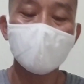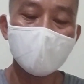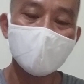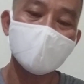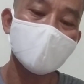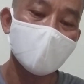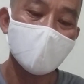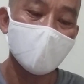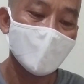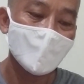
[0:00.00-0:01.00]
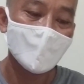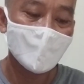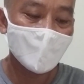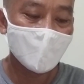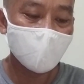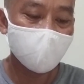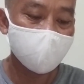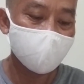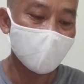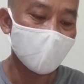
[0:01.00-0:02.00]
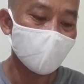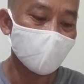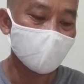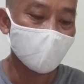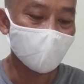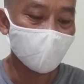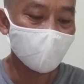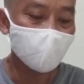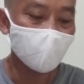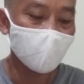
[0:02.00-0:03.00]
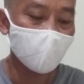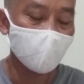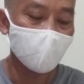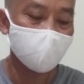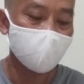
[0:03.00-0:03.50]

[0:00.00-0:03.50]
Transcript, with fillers: pagkatae tapos ano yung